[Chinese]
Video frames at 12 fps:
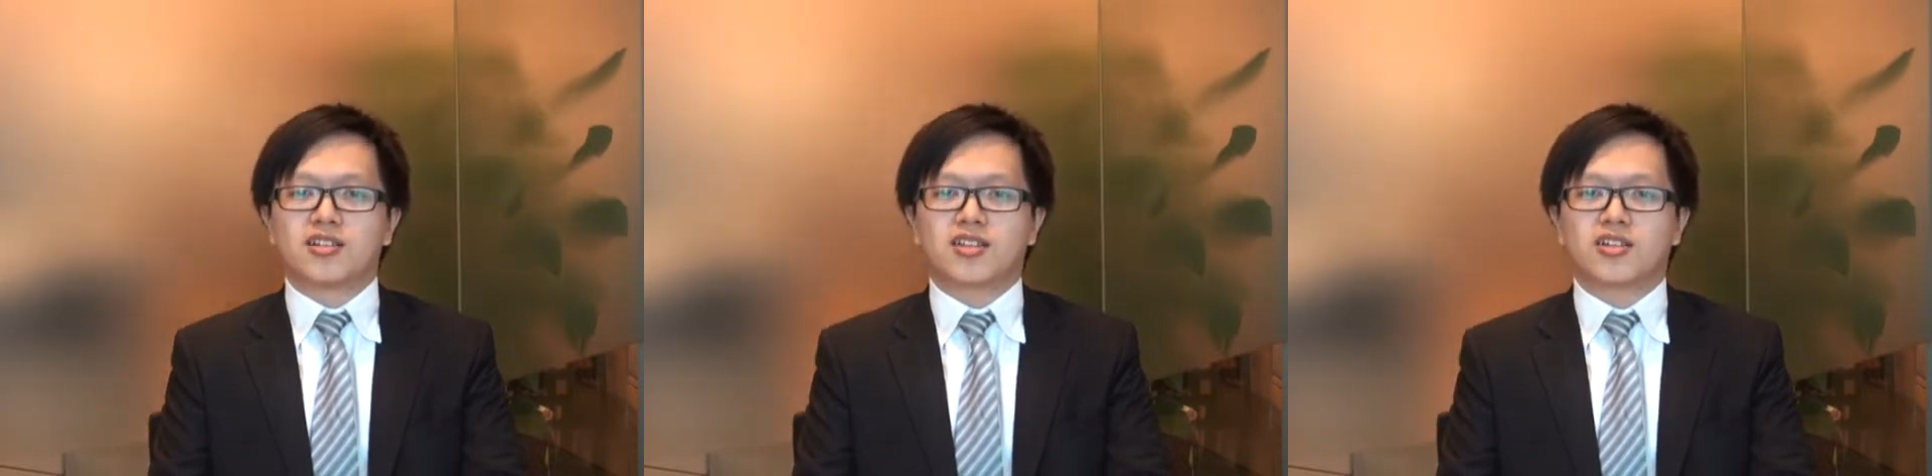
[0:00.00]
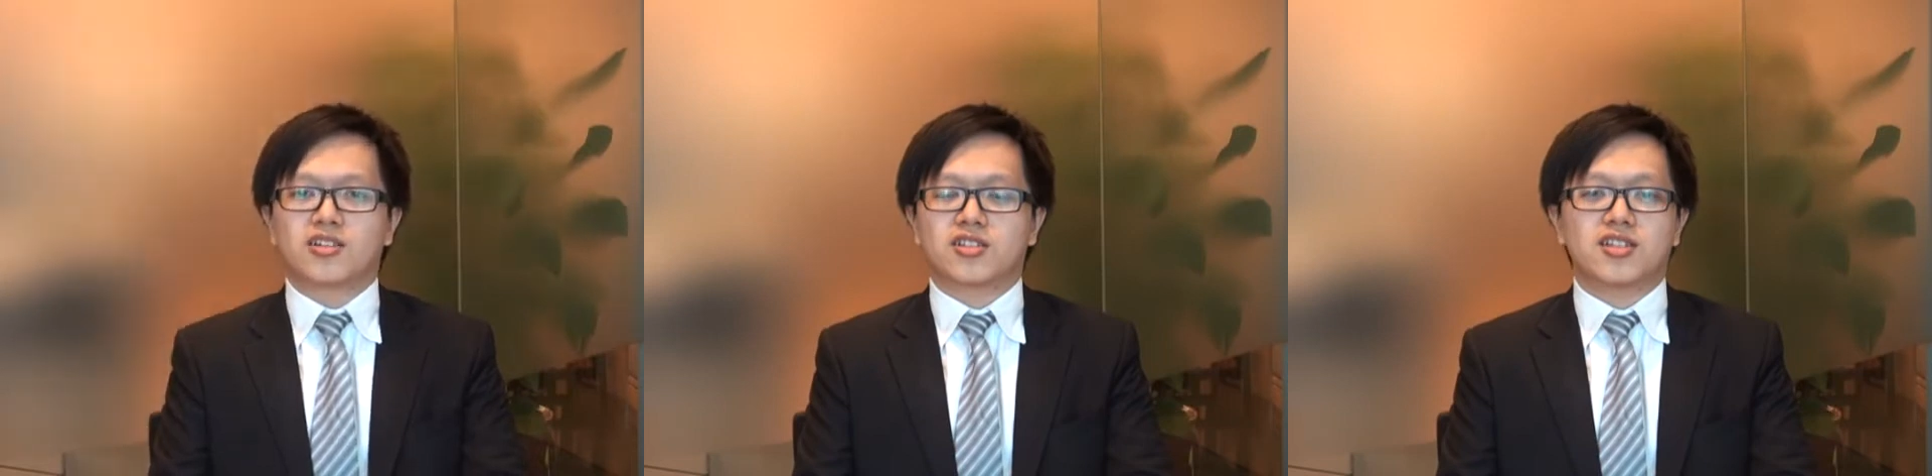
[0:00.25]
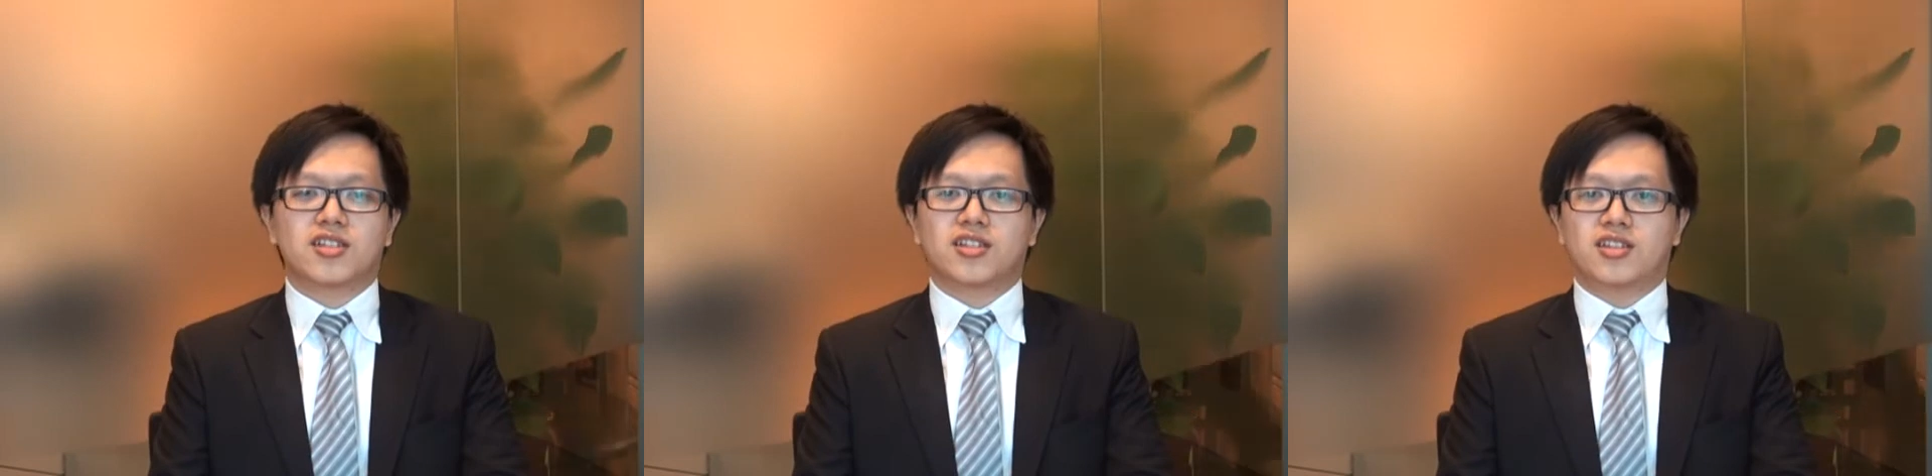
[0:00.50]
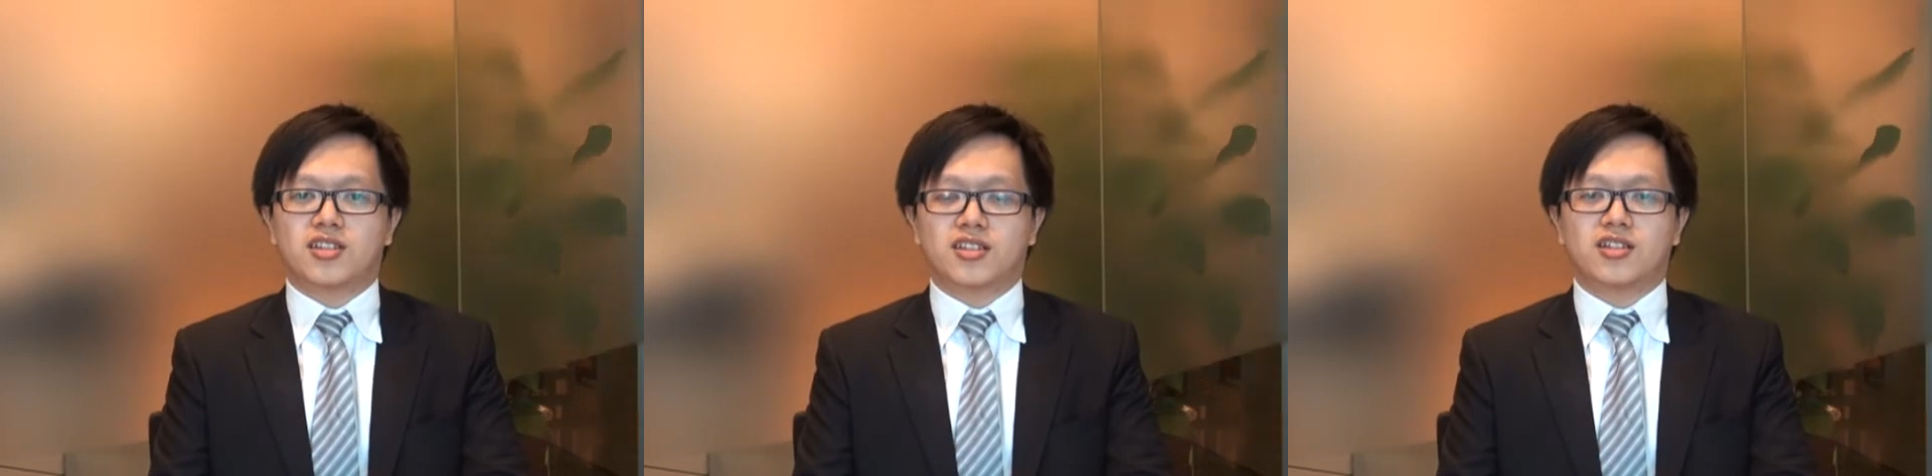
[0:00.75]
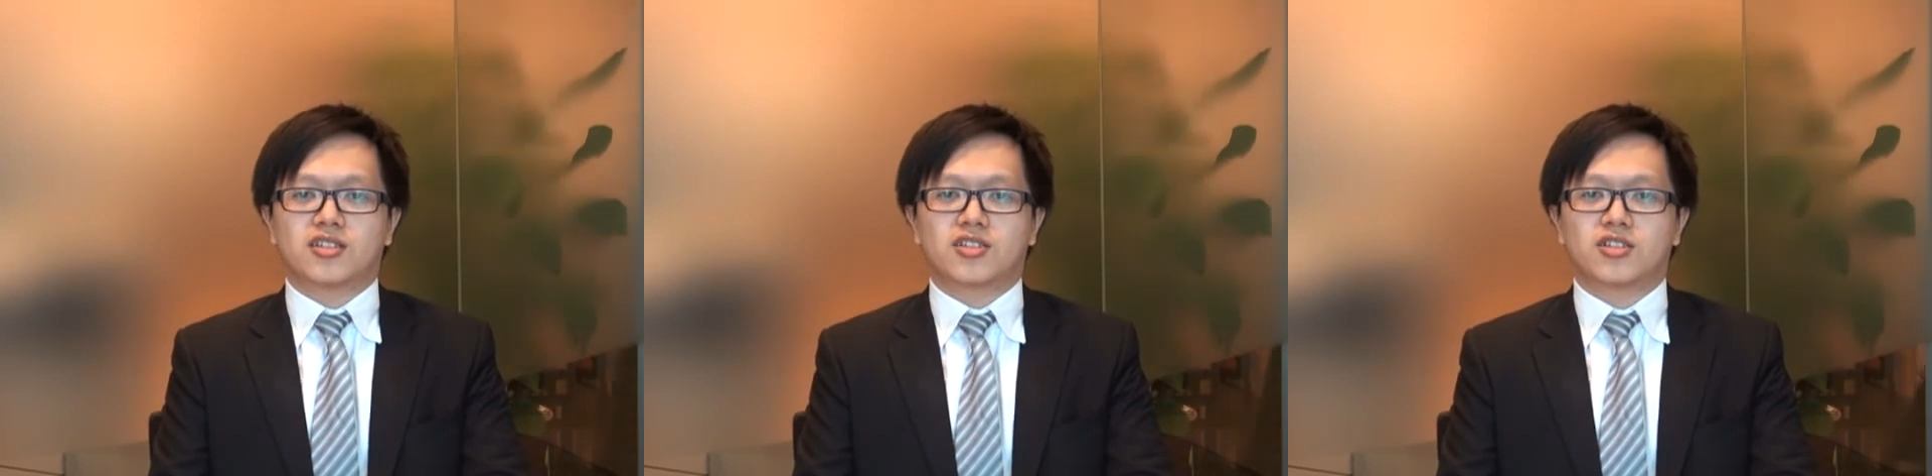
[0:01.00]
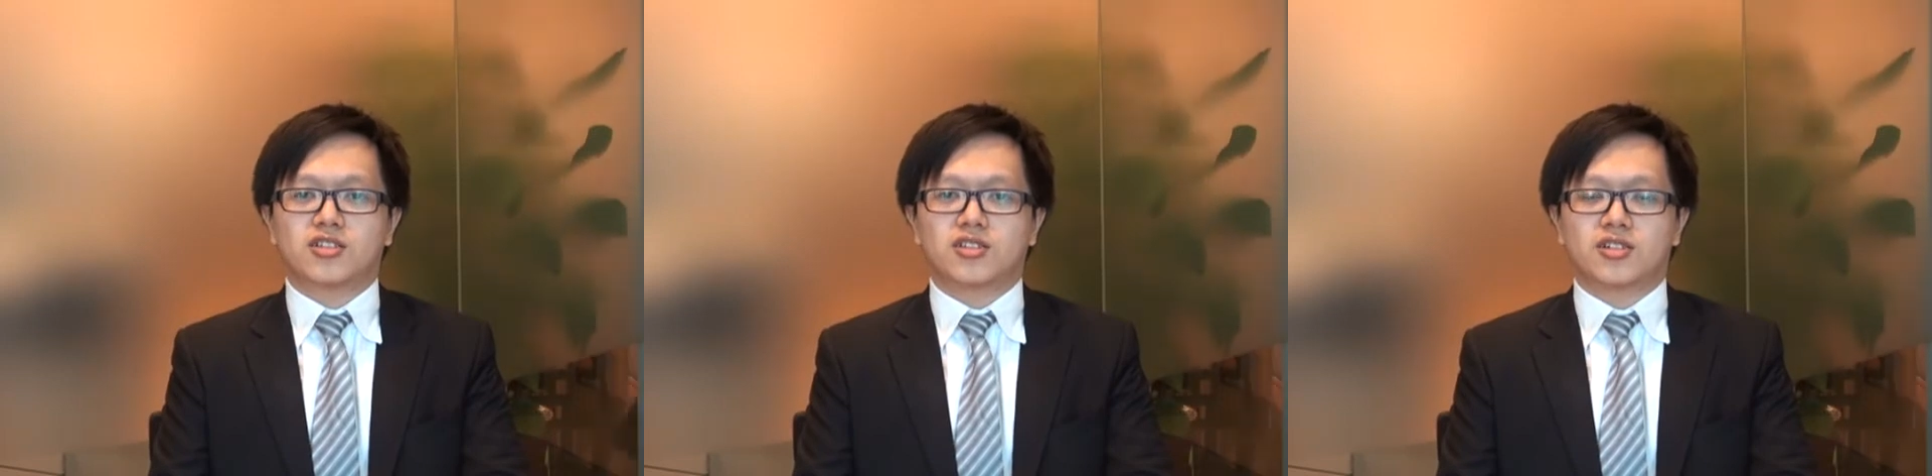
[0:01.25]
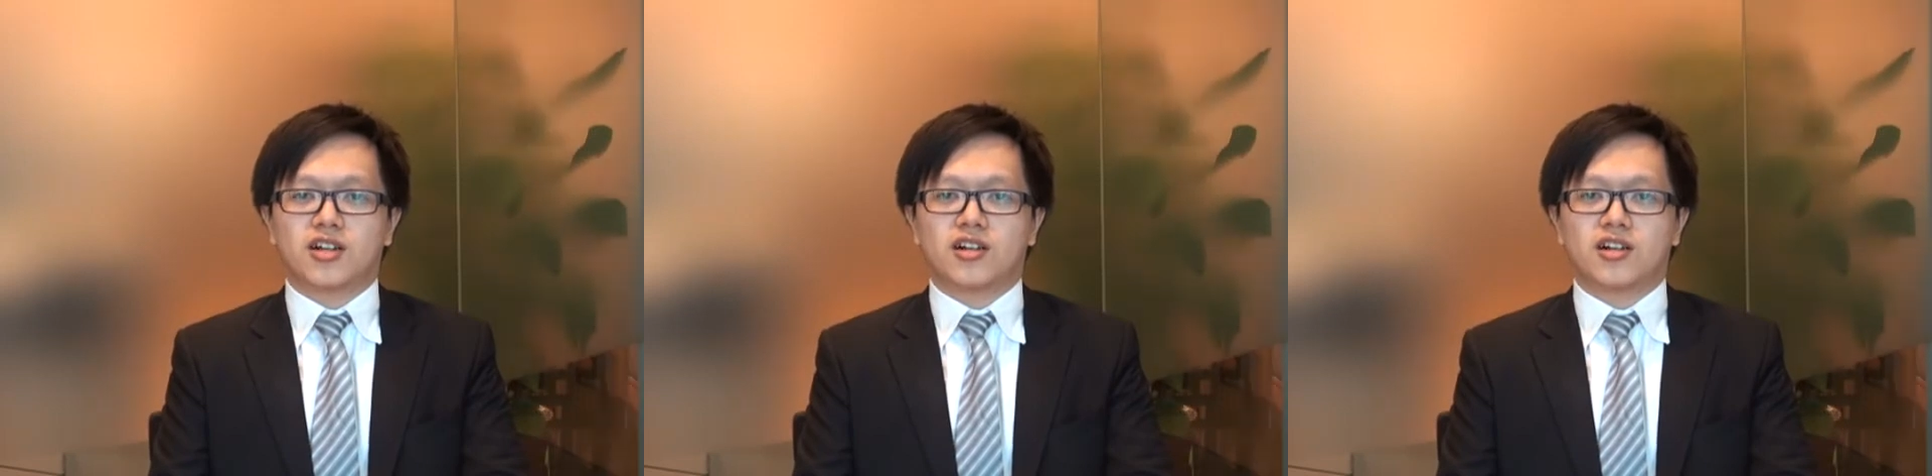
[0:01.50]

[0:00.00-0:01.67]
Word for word: 这个吸引力的是